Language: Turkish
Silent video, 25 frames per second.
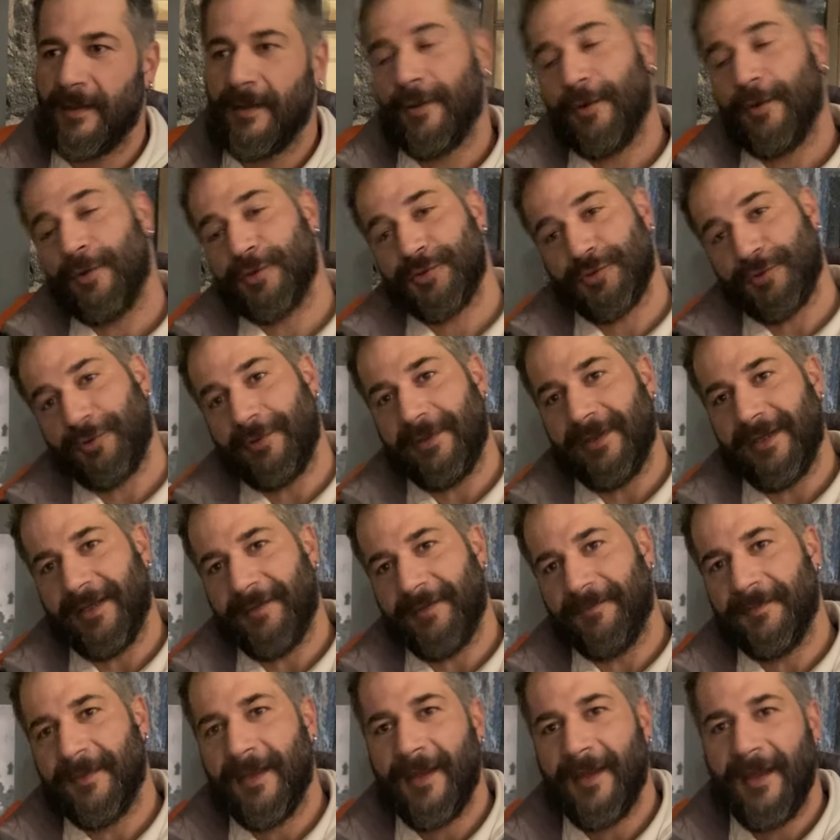Özür
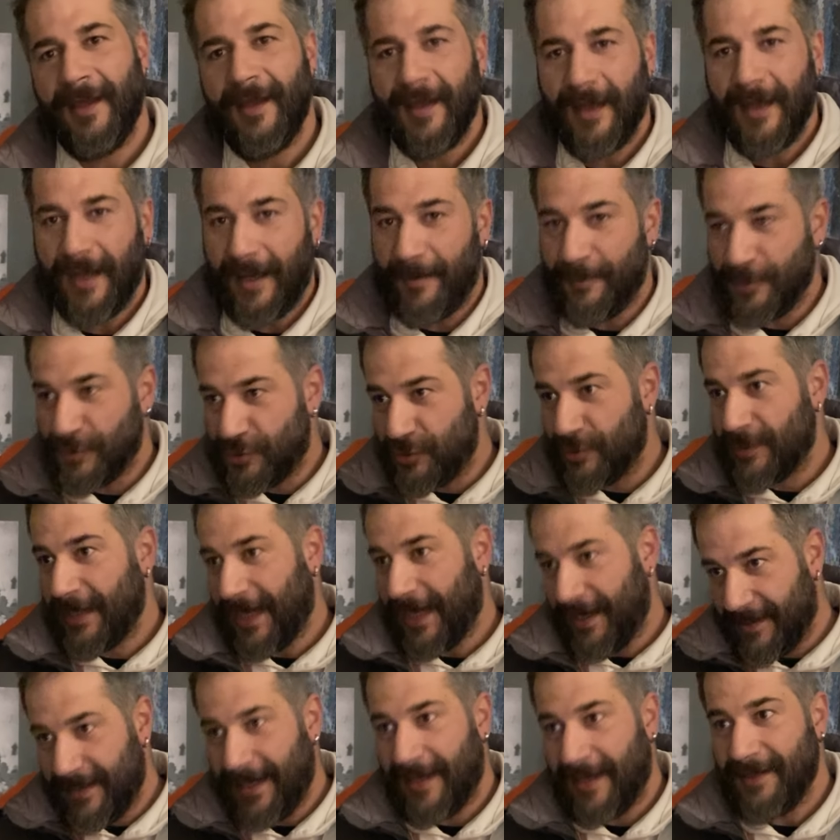dileyim. Ama çünkü
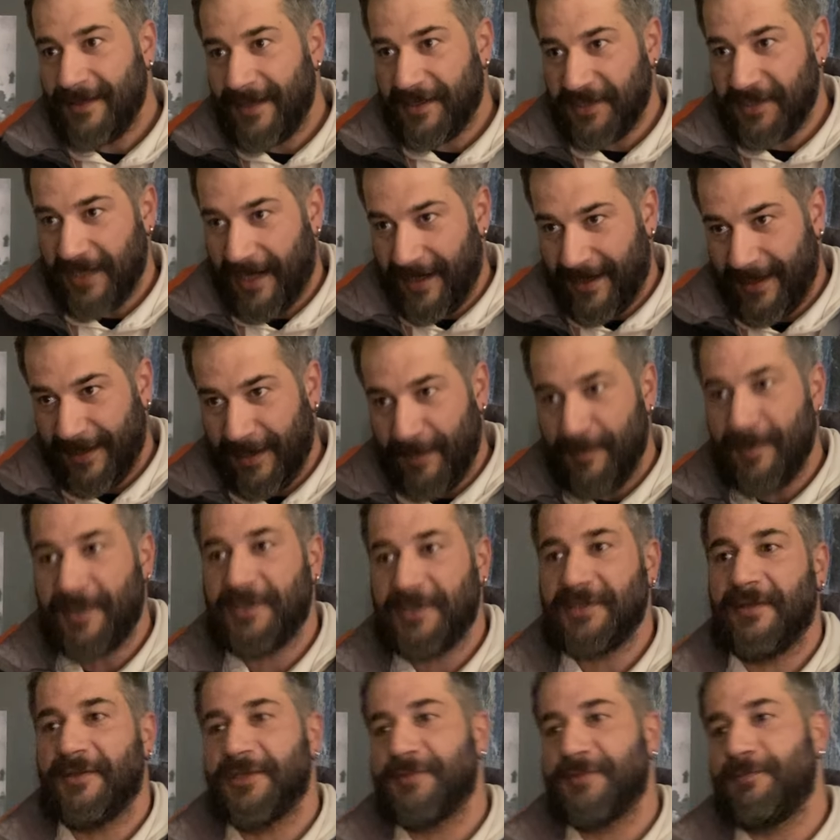kaynak akademik
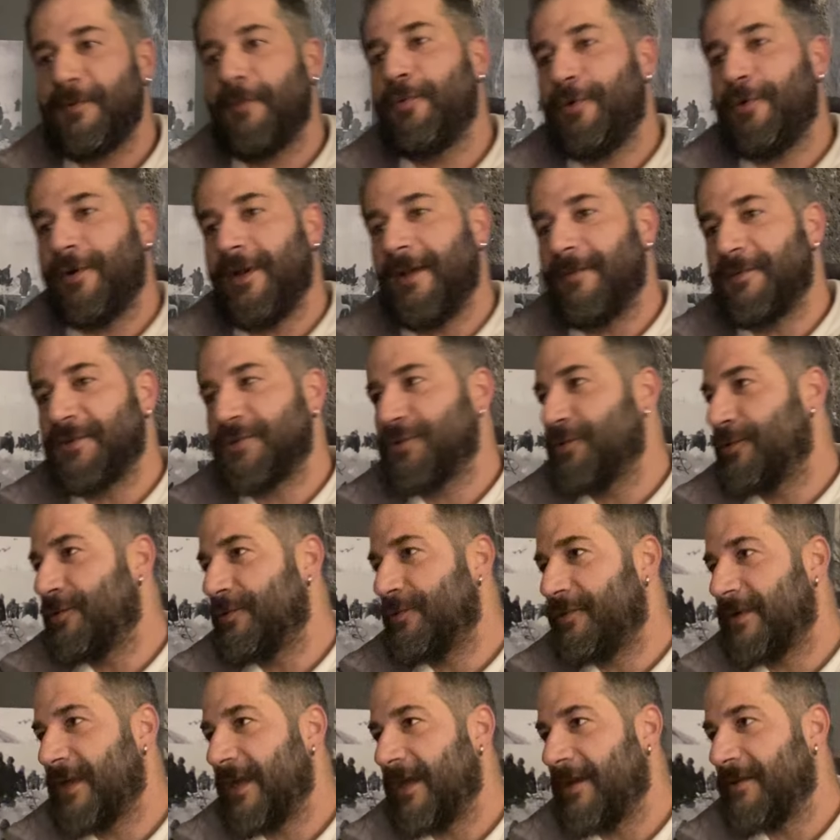çalışma böyle bir şey olur
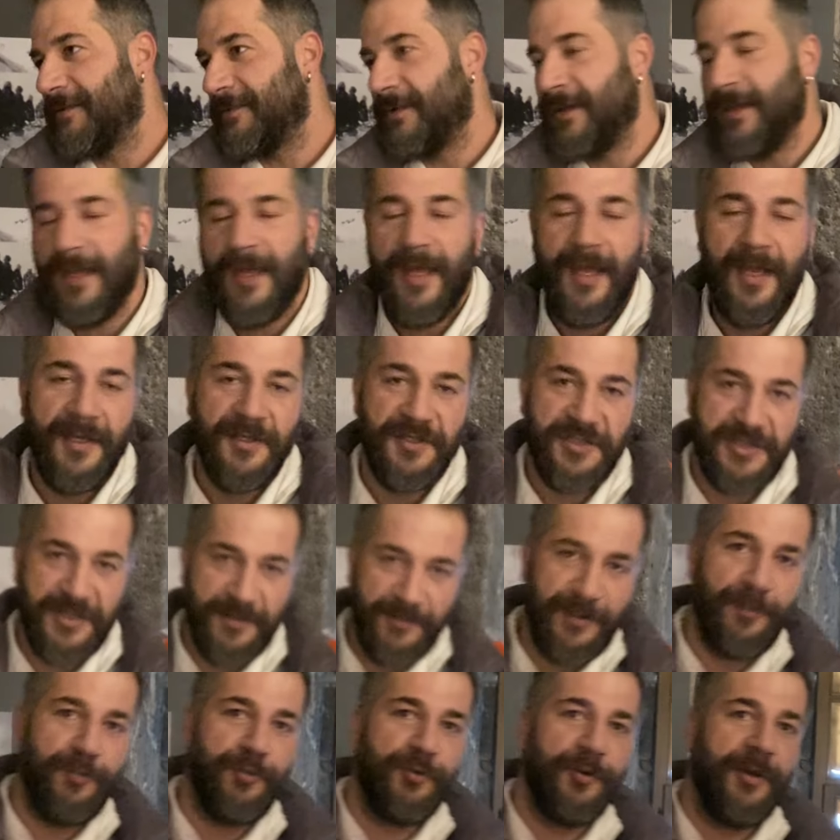evet, yani. Evet.
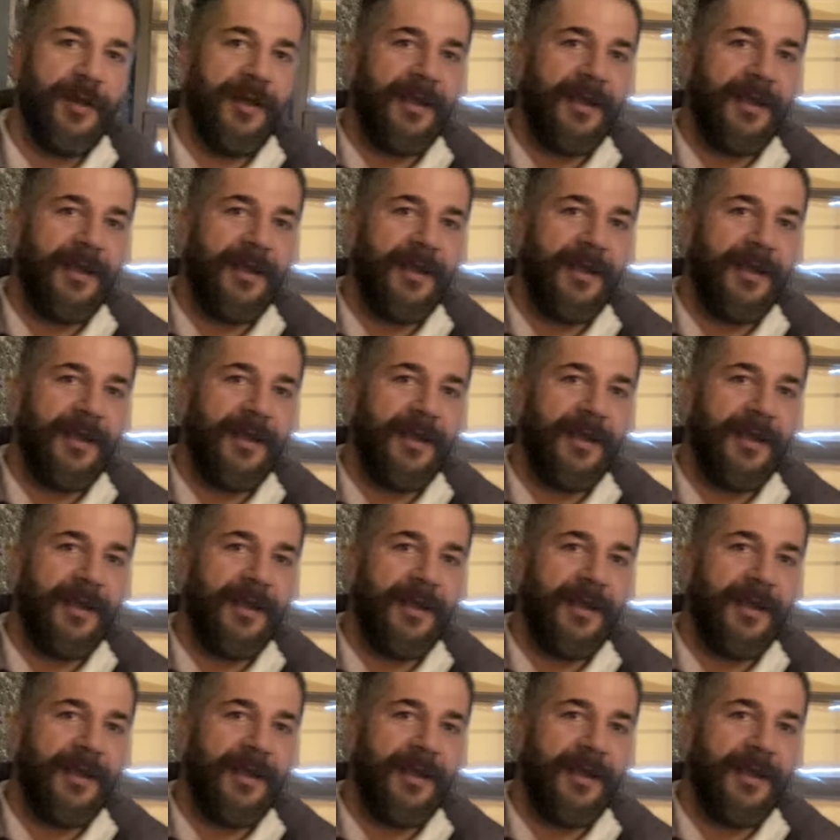Şimdi buraya